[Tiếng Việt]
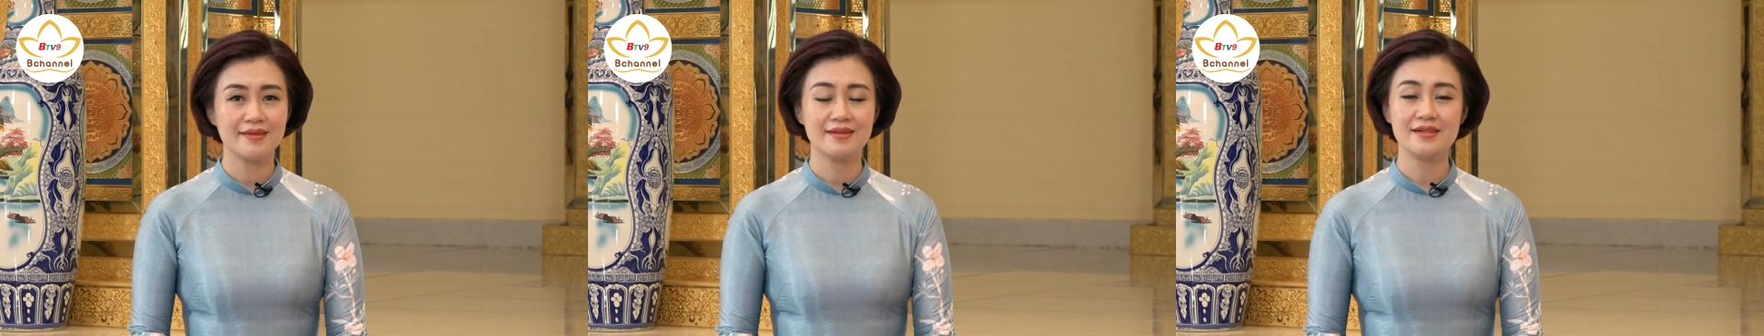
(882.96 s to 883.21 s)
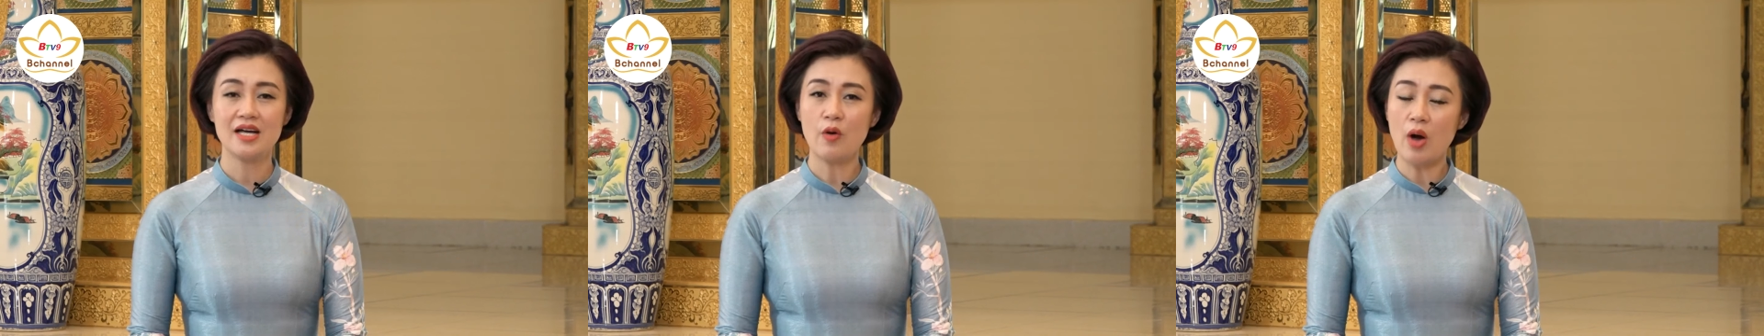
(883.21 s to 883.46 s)

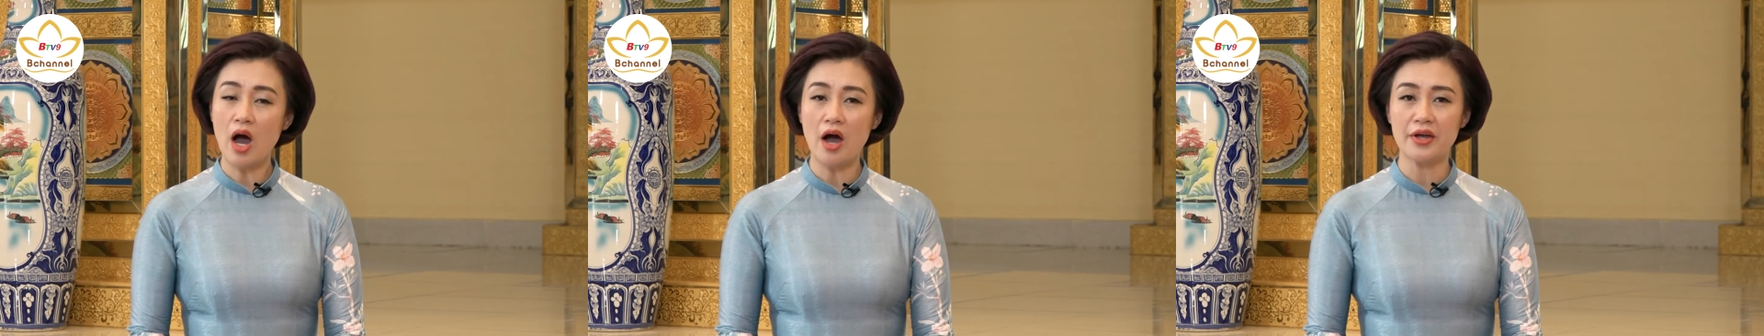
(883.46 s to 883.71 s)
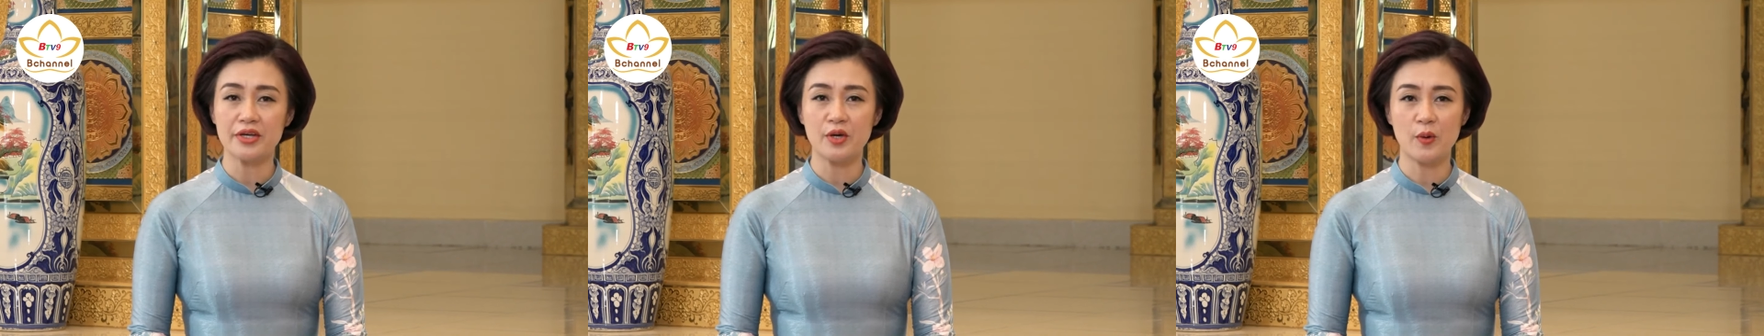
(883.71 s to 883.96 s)
những câu
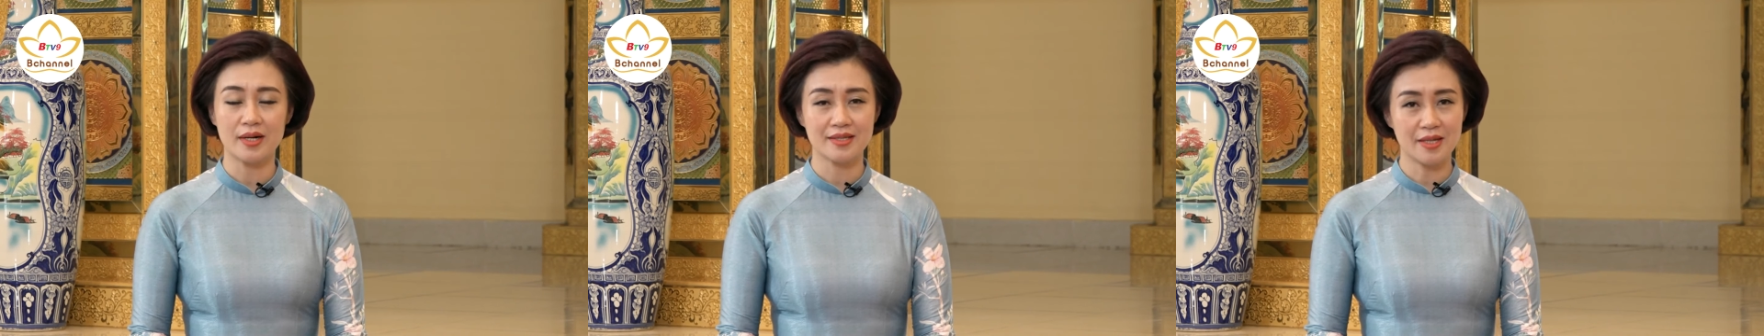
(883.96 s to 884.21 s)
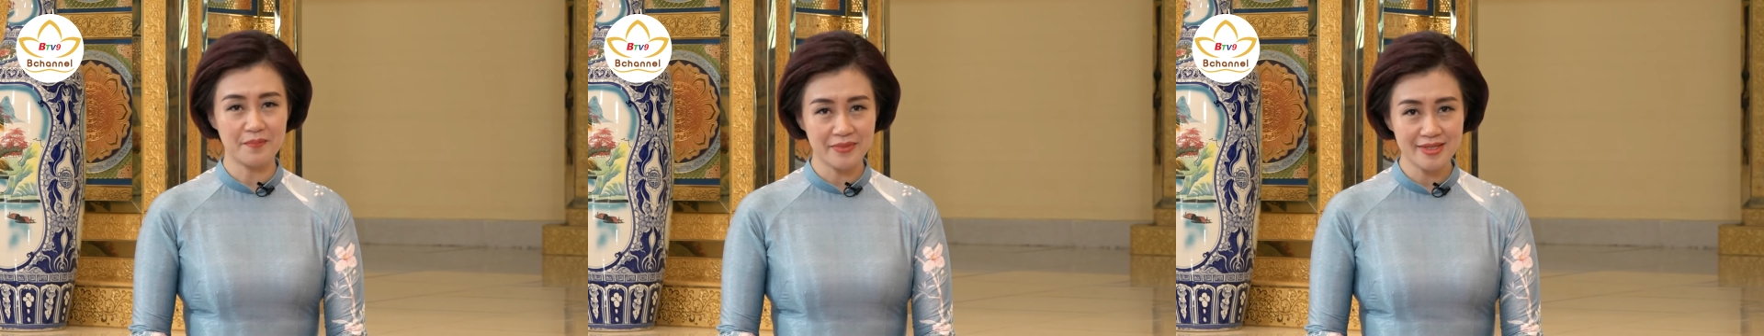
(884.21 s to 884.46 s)
hỏi hoặc
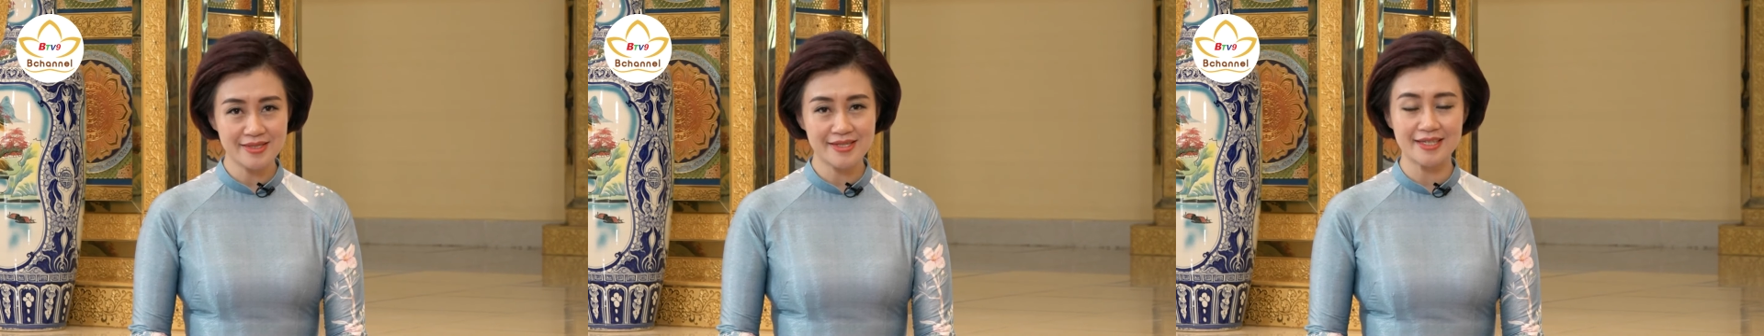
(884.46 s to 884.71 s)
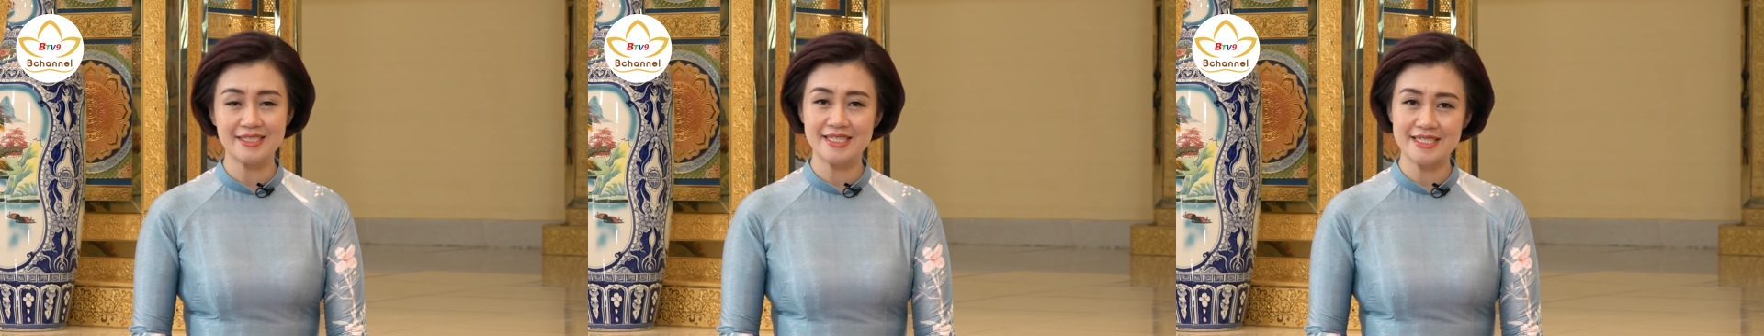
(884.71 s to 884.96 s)
tâm tư
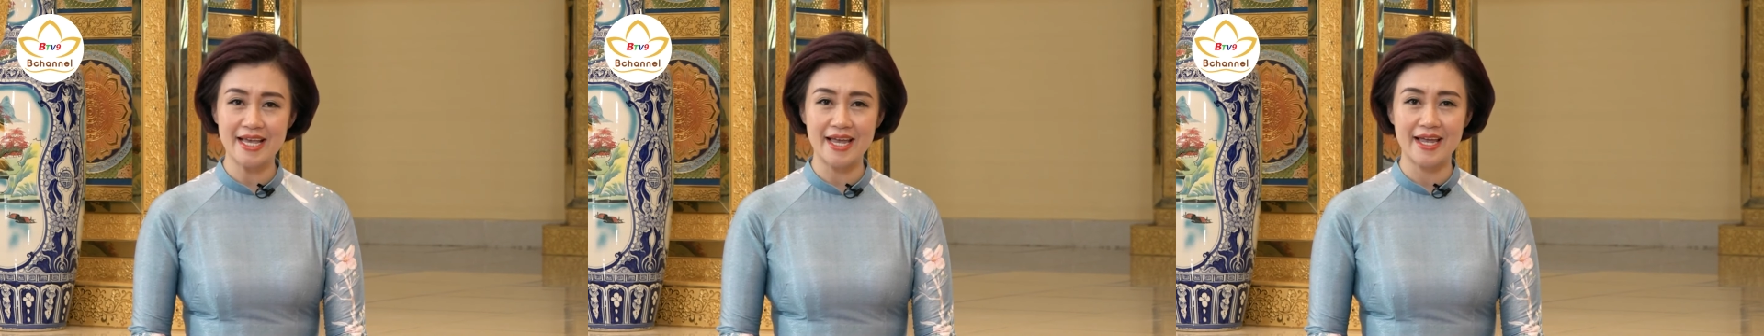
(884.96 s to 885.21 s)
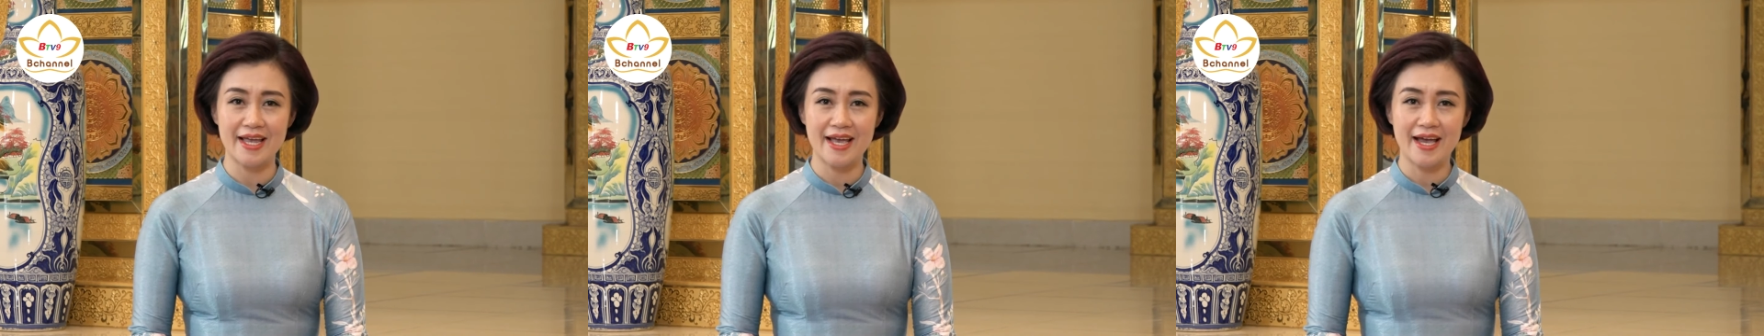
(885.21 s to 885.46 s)
cần chia sẻ,